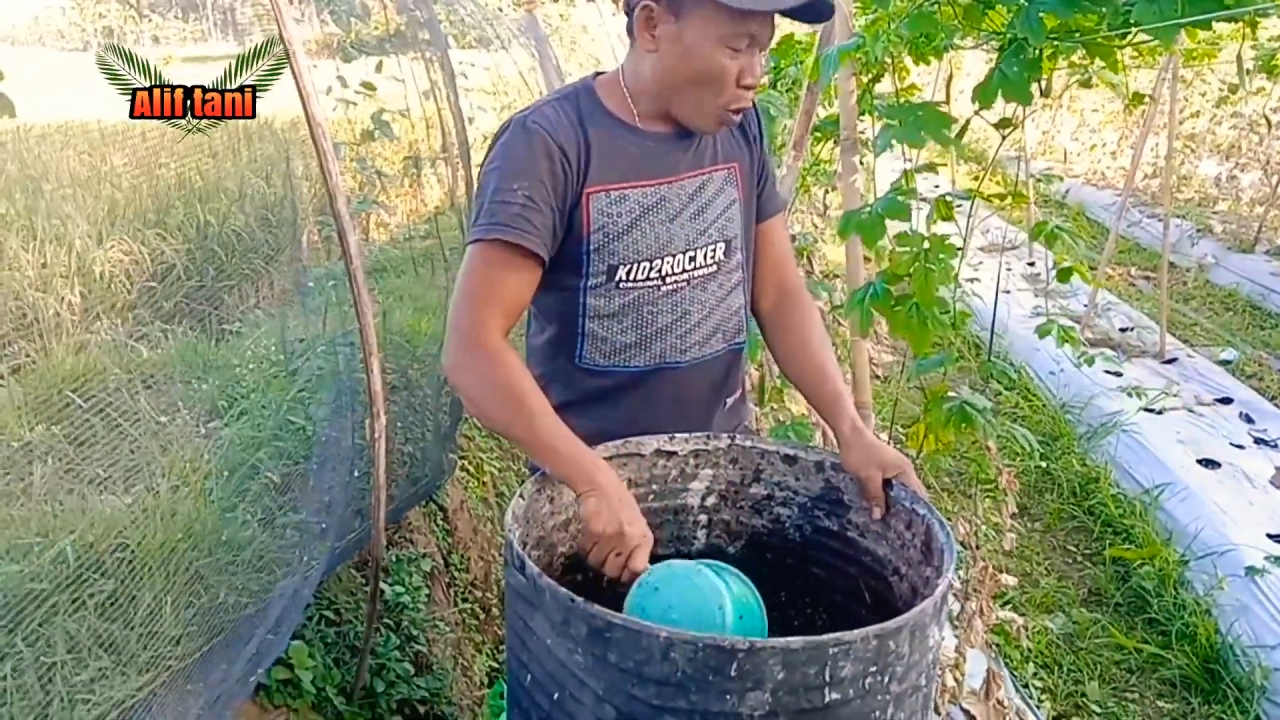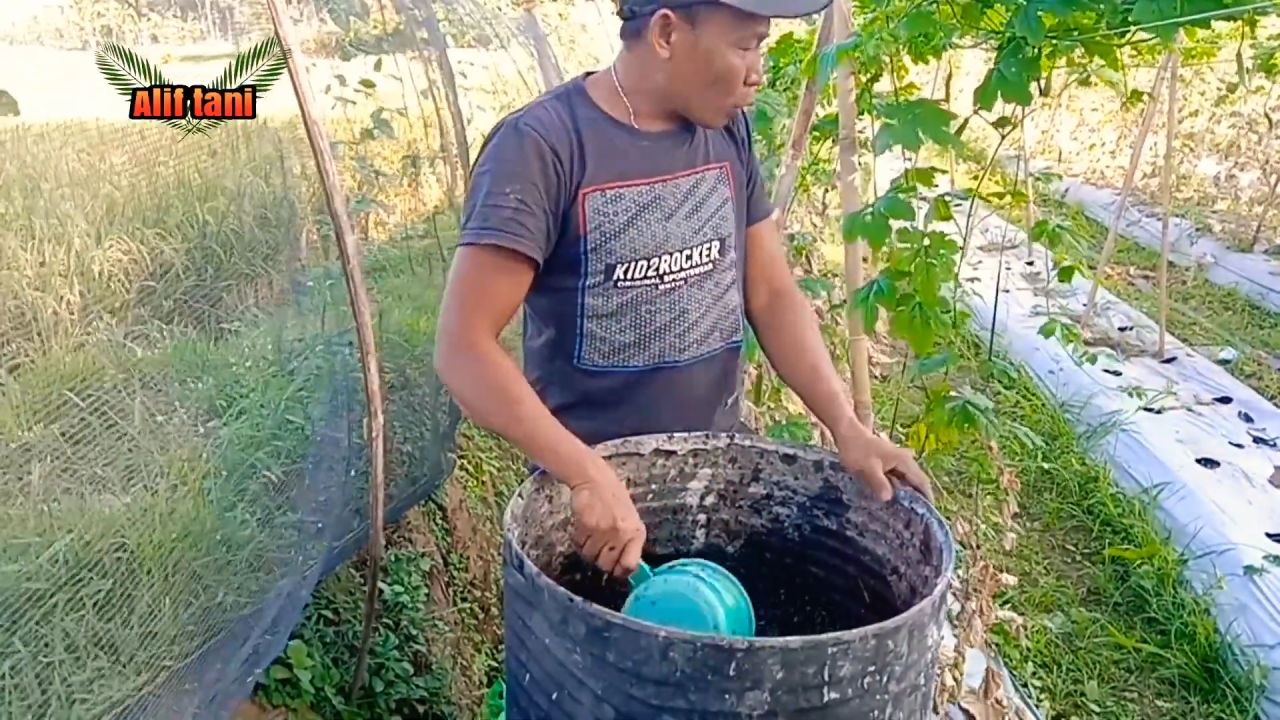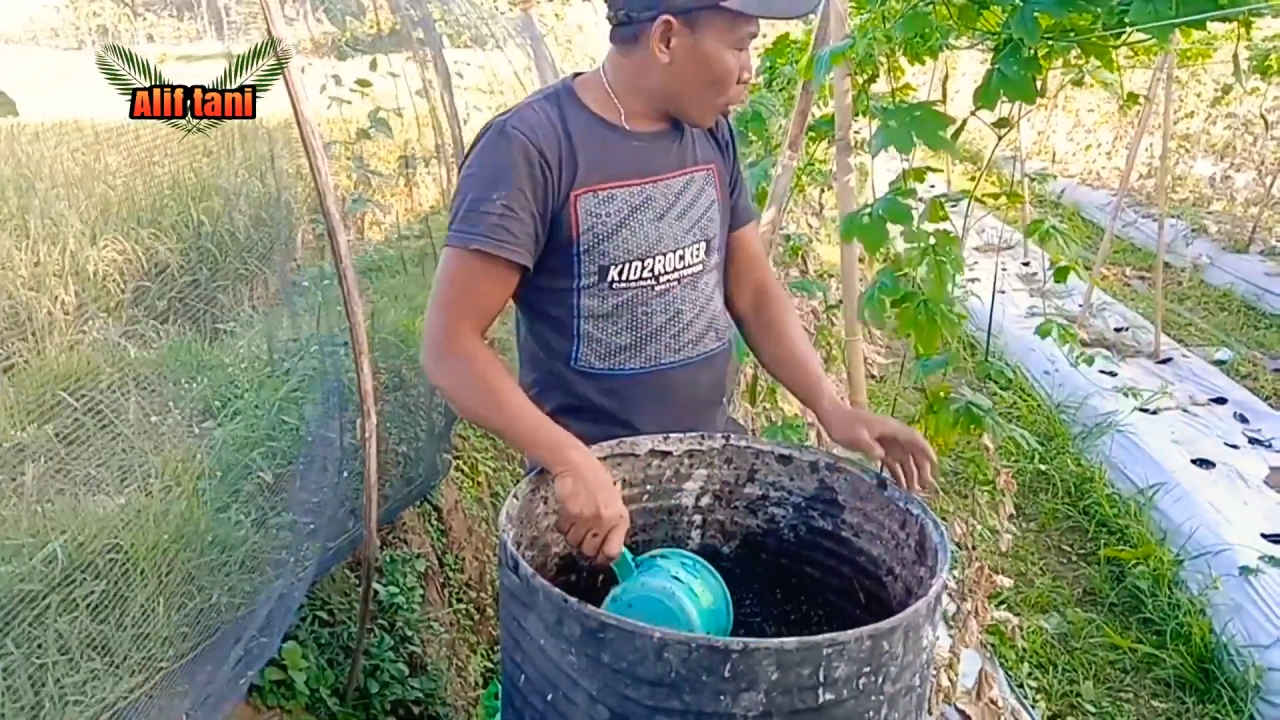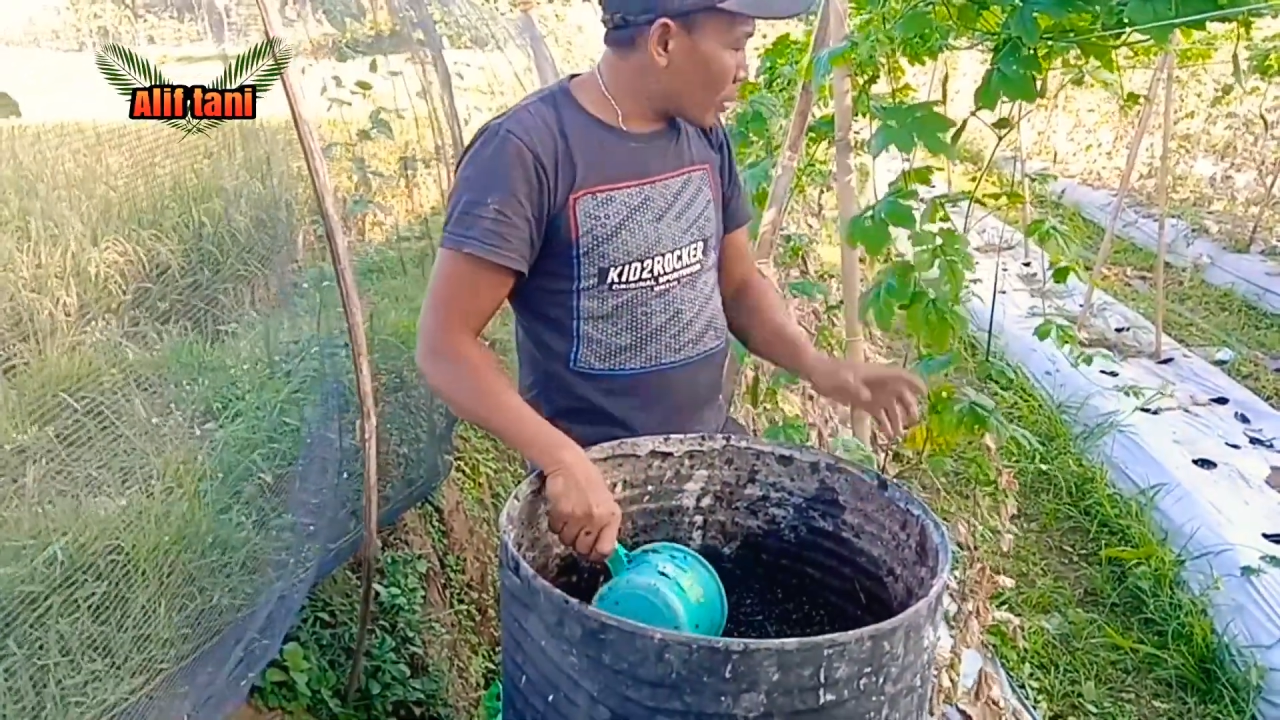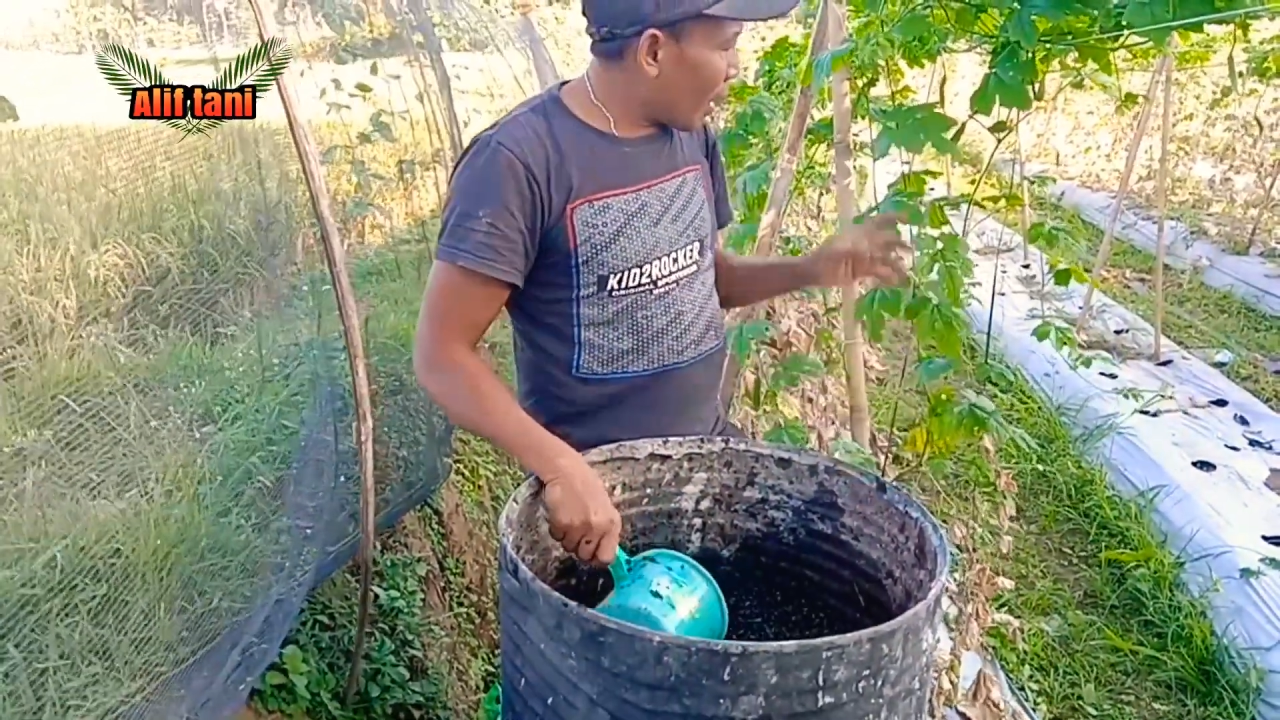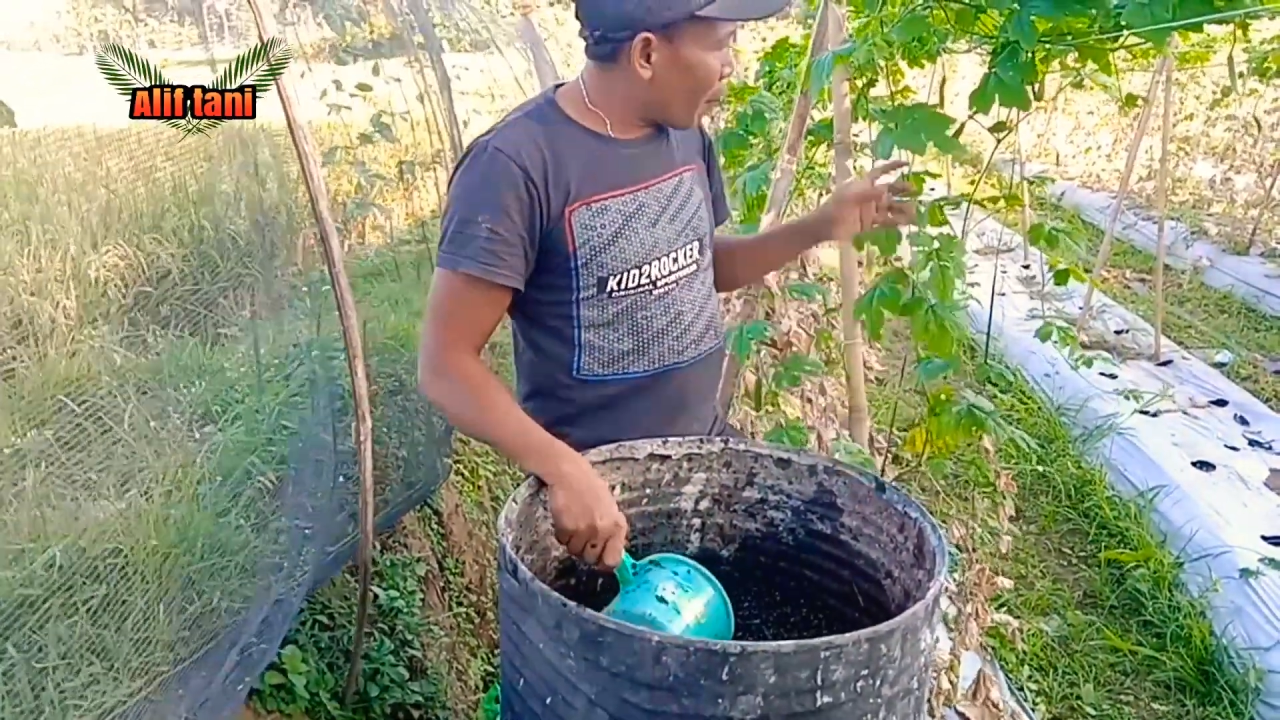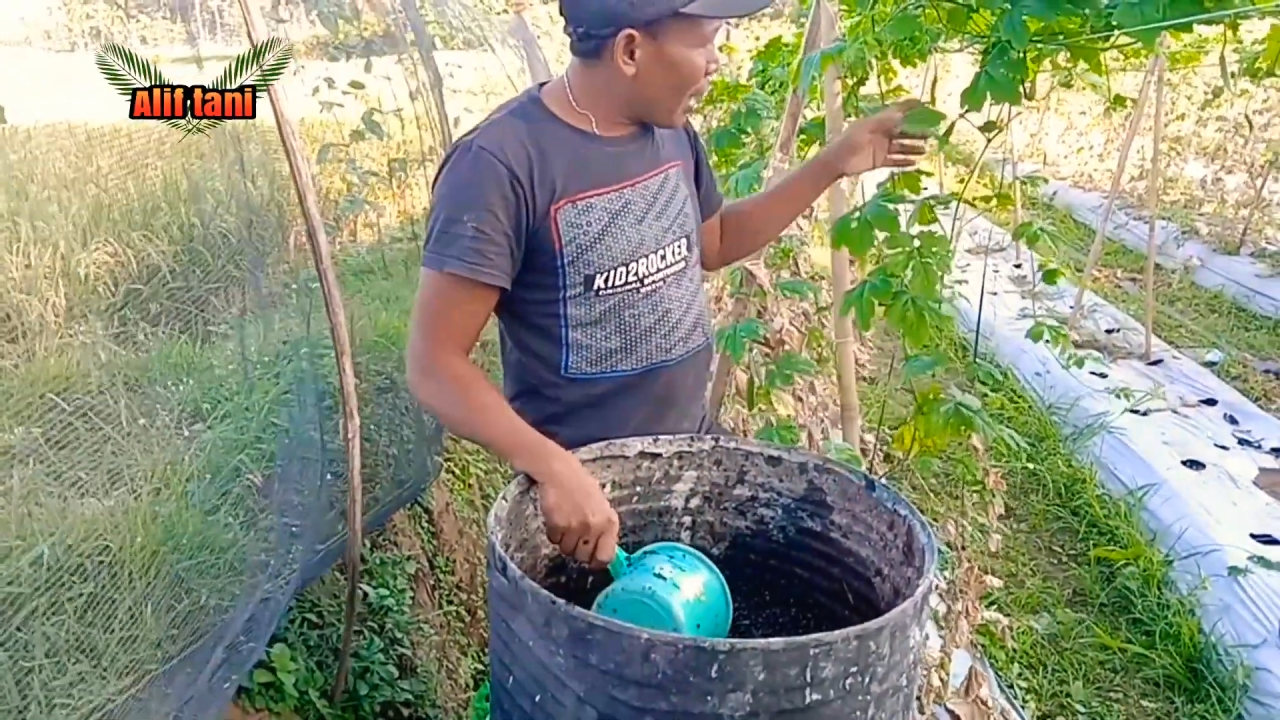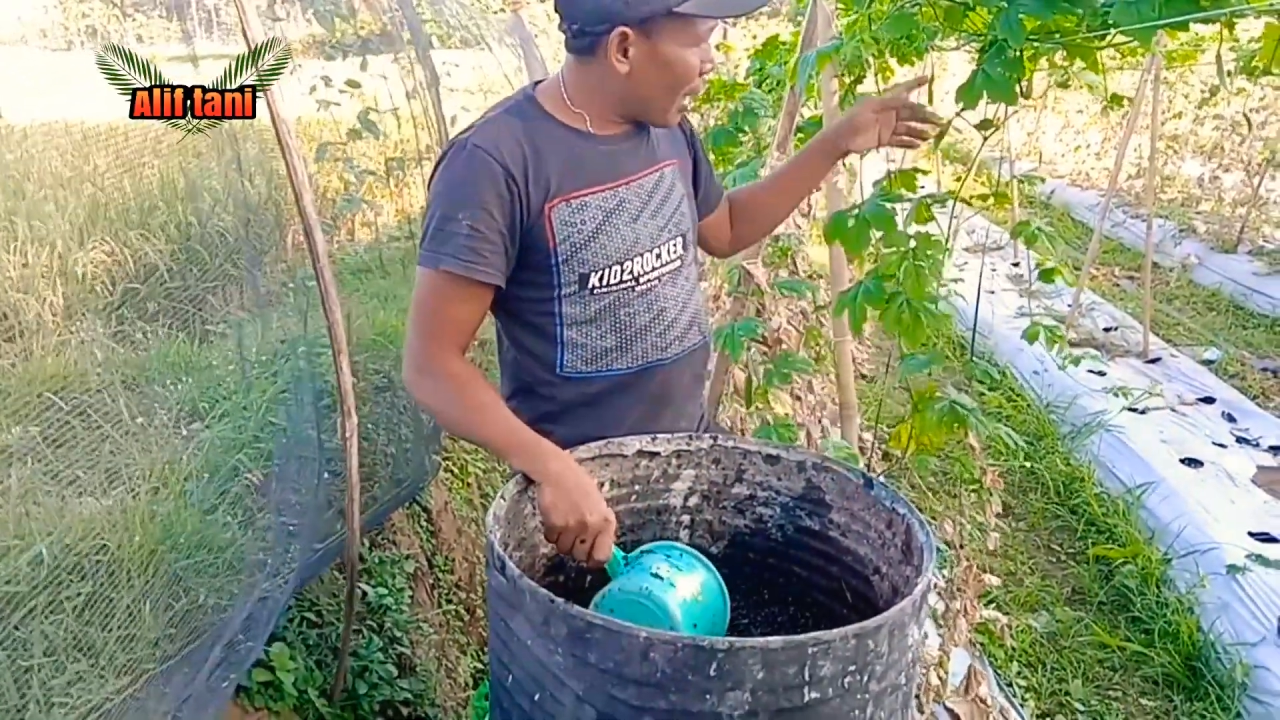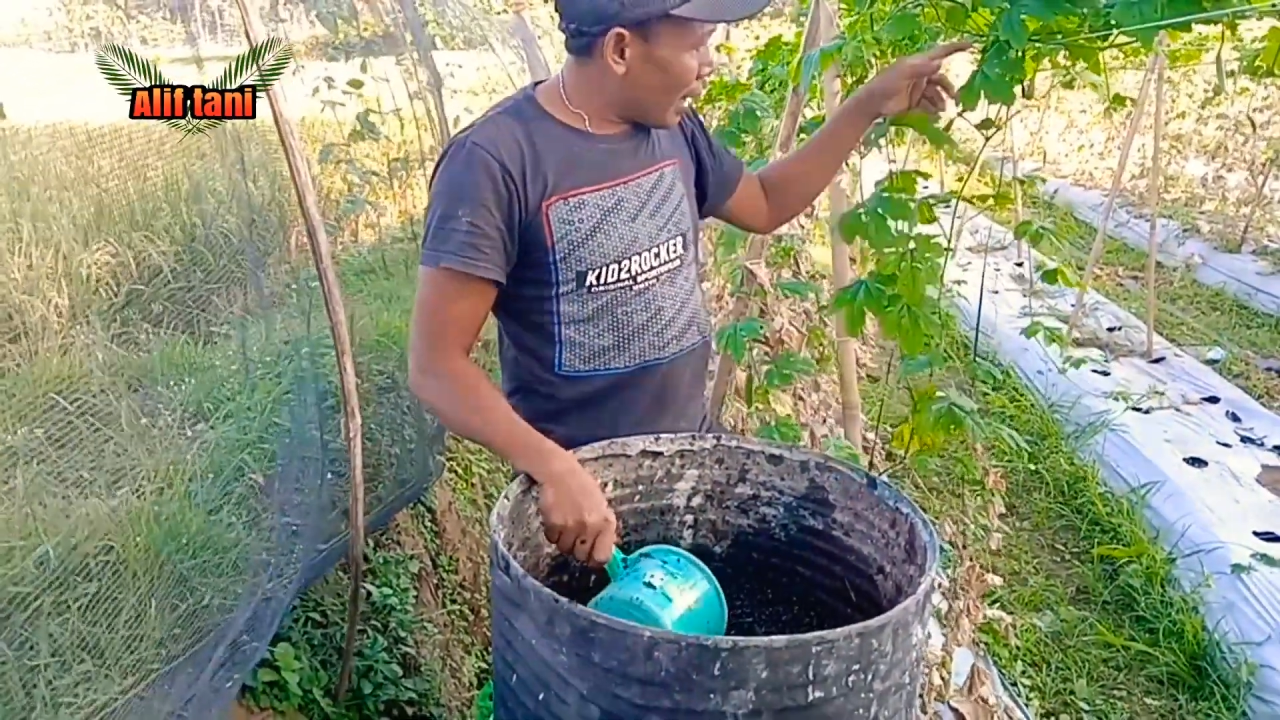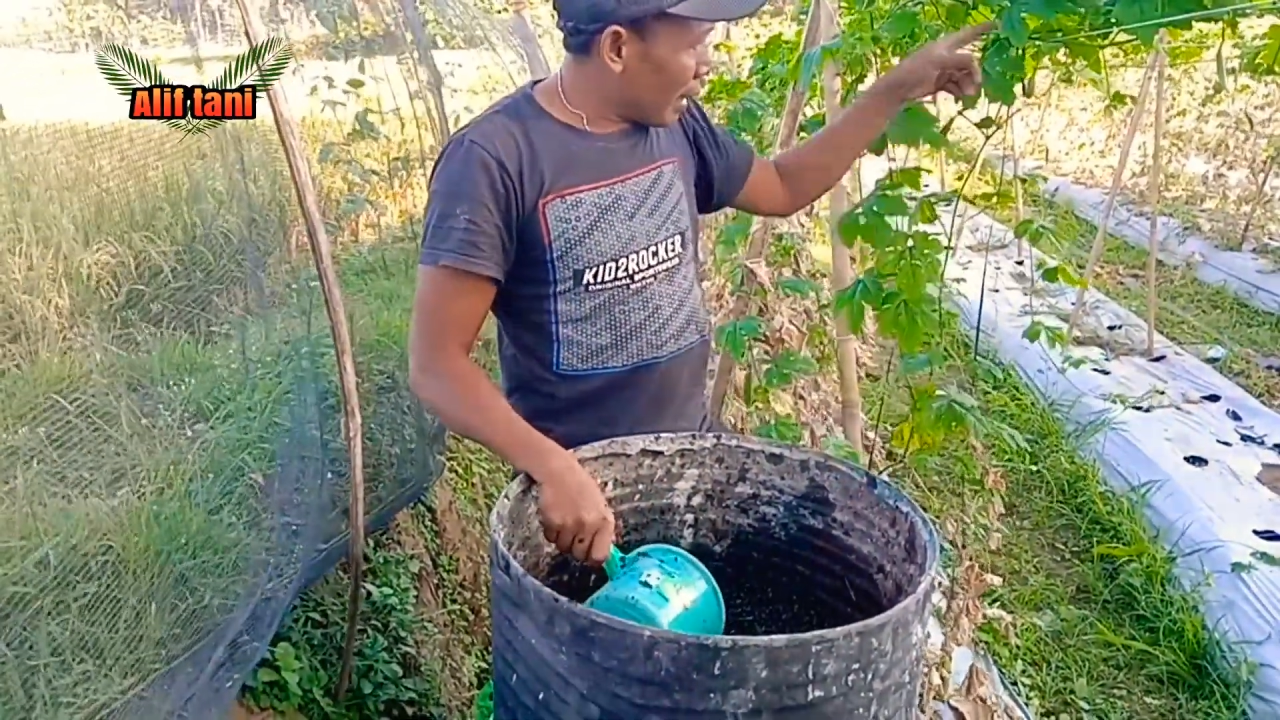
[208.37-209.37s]
kotor
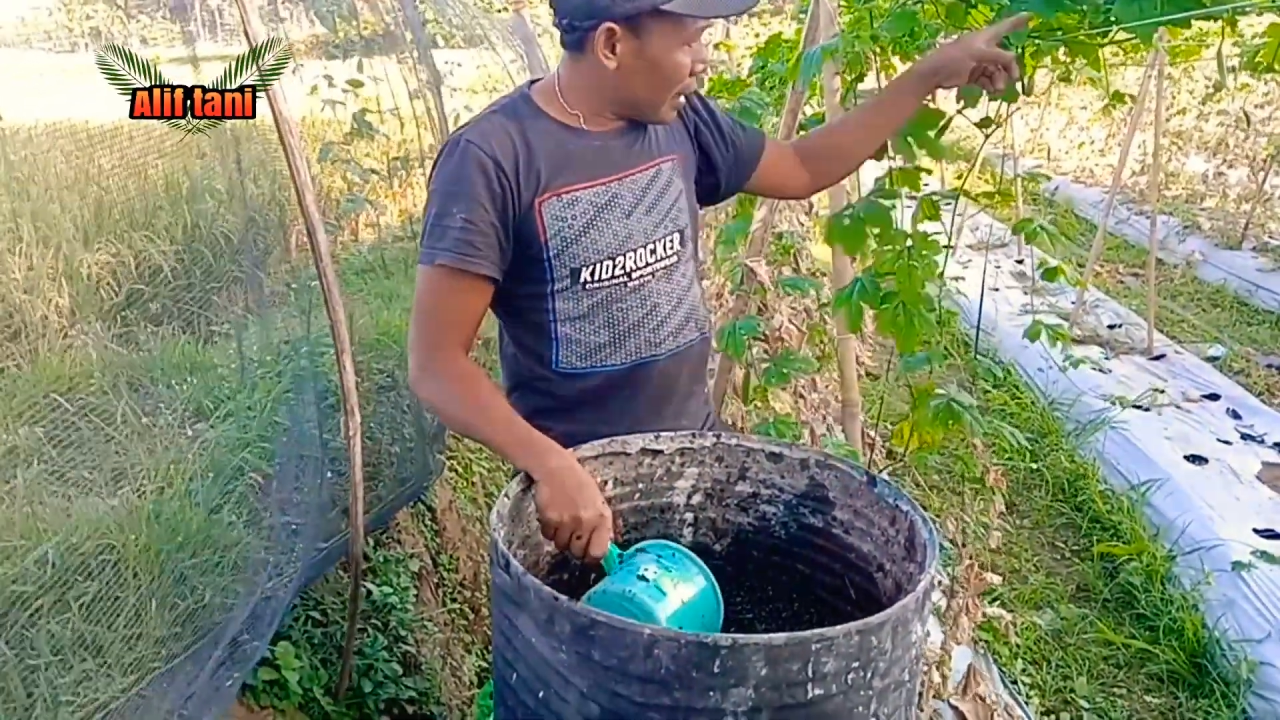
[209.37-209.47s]
sama